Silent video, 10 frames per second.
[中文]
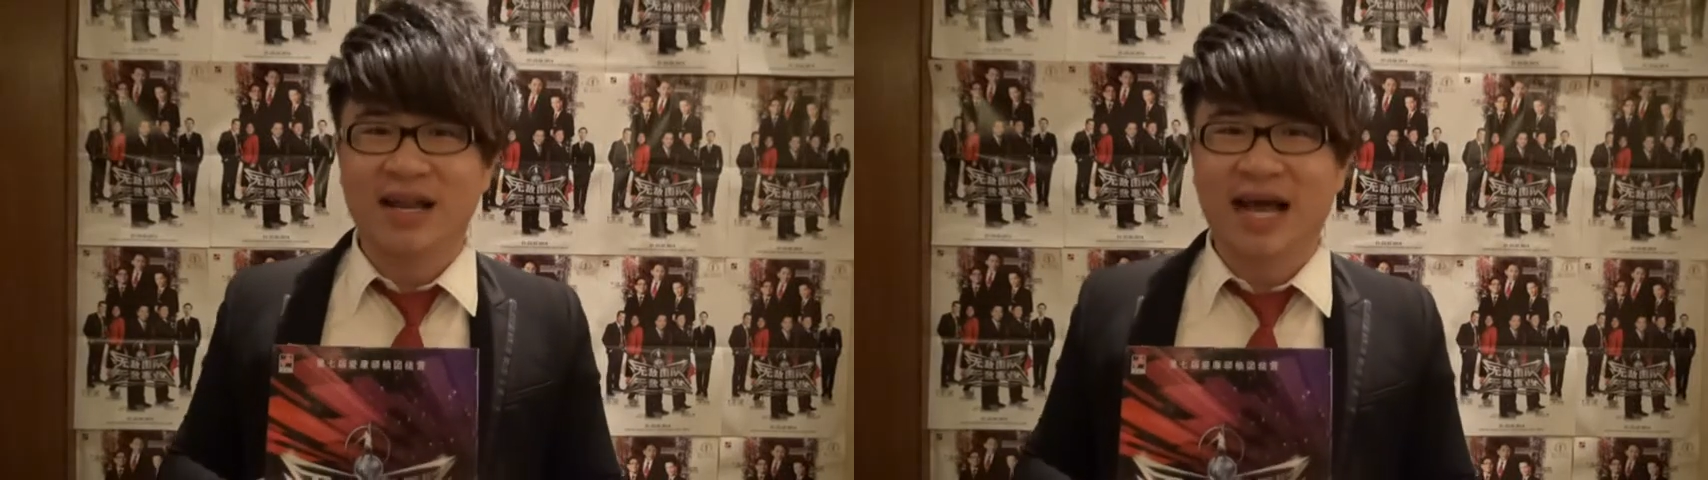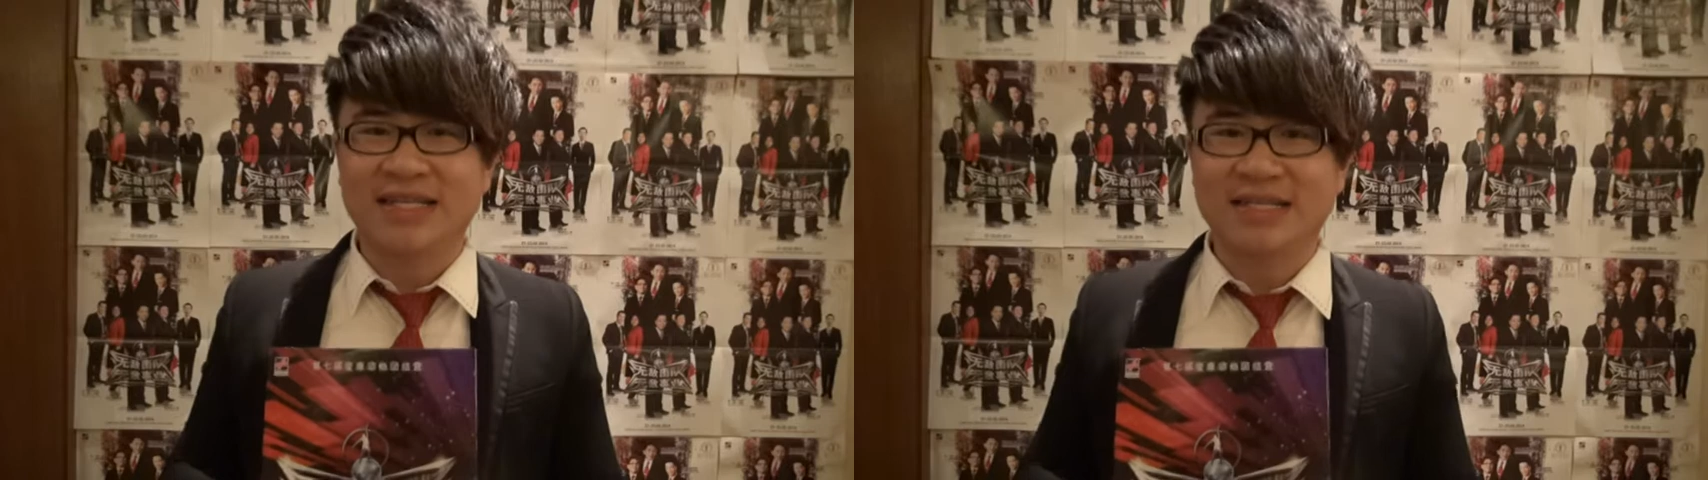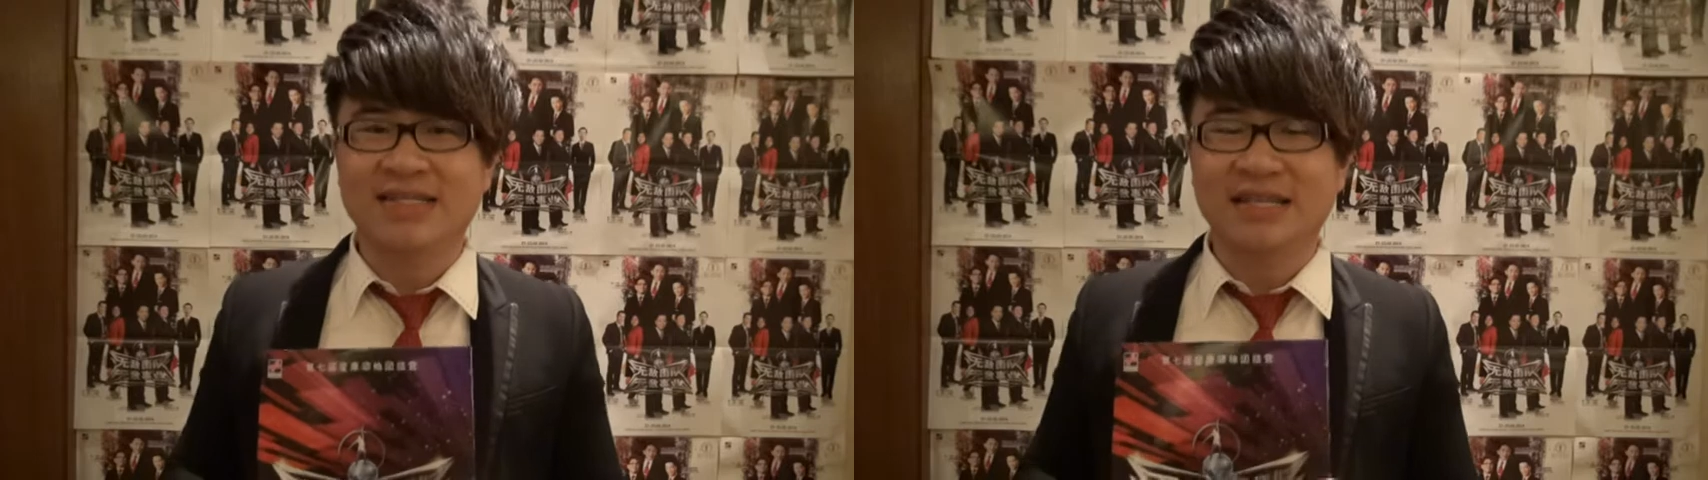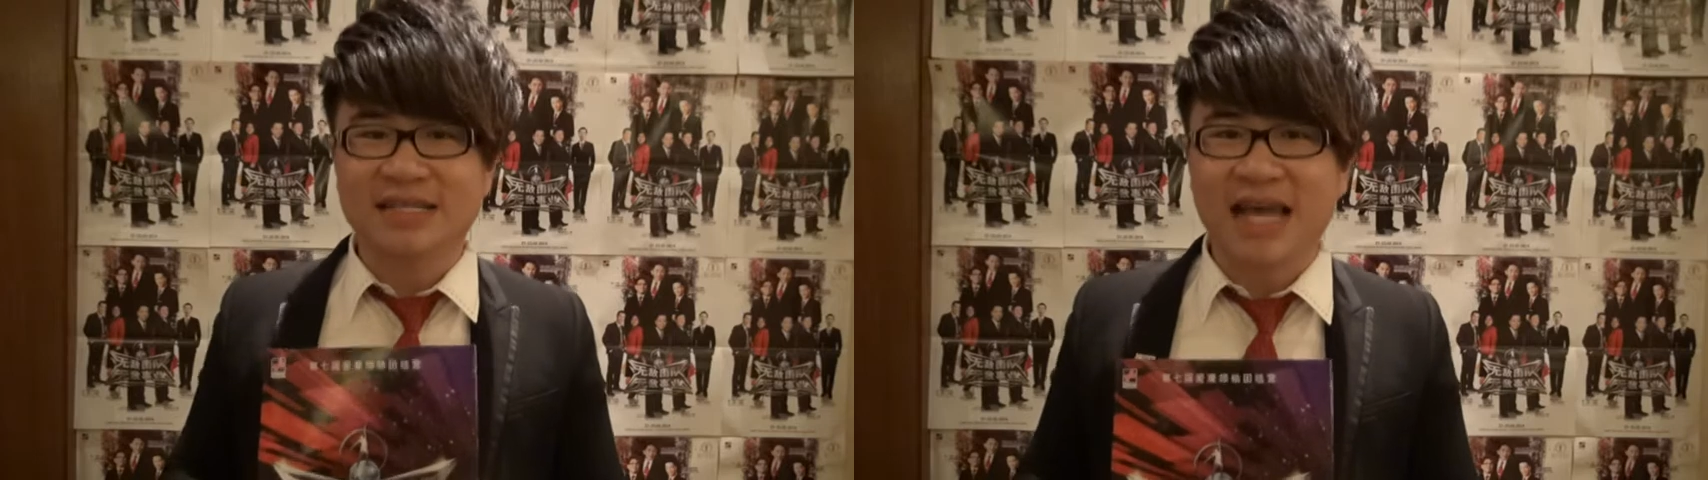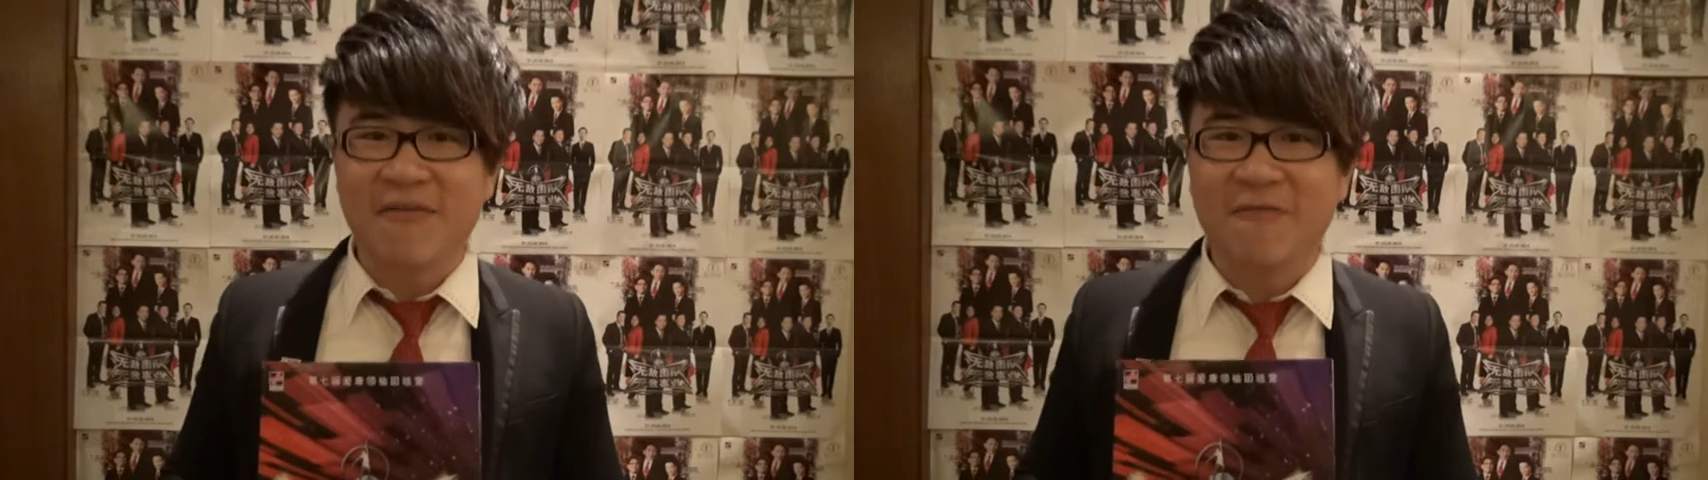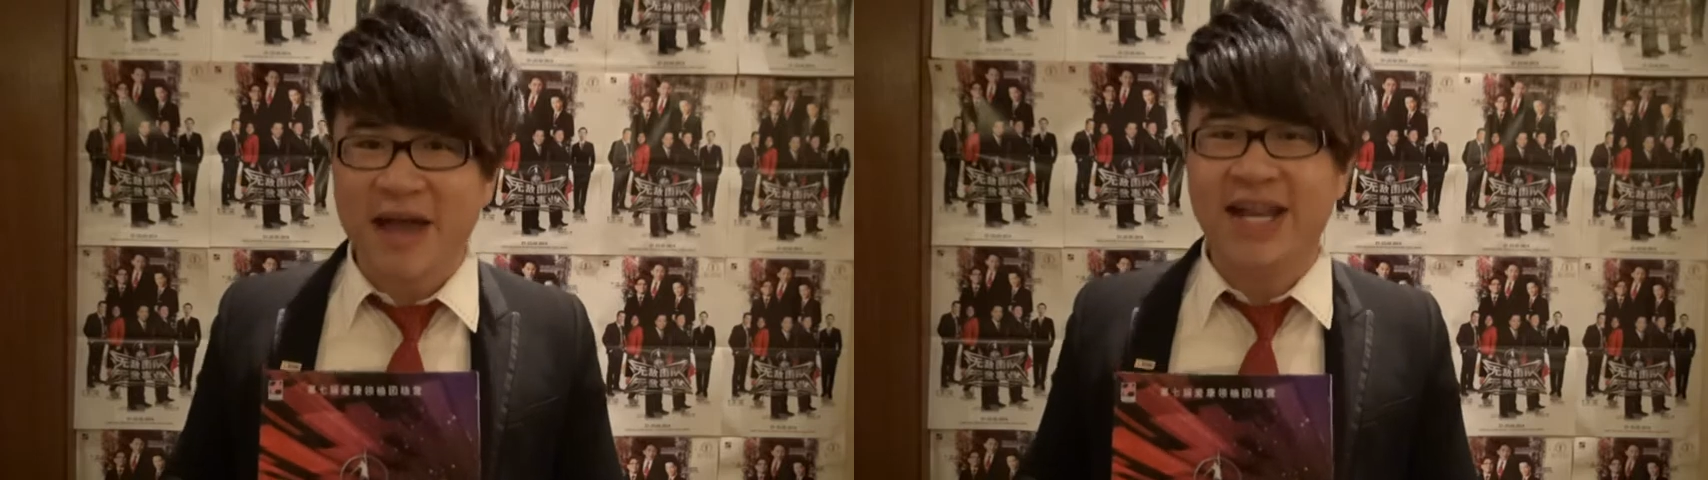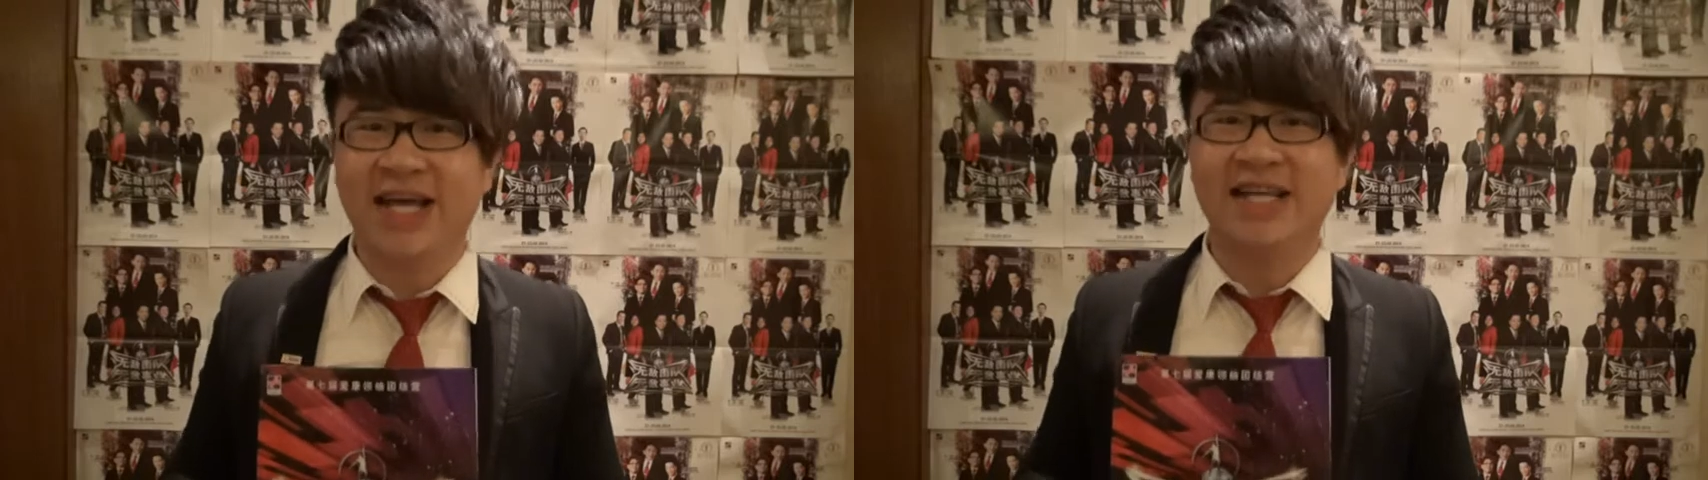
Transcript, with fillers: 来自 CCM Freddy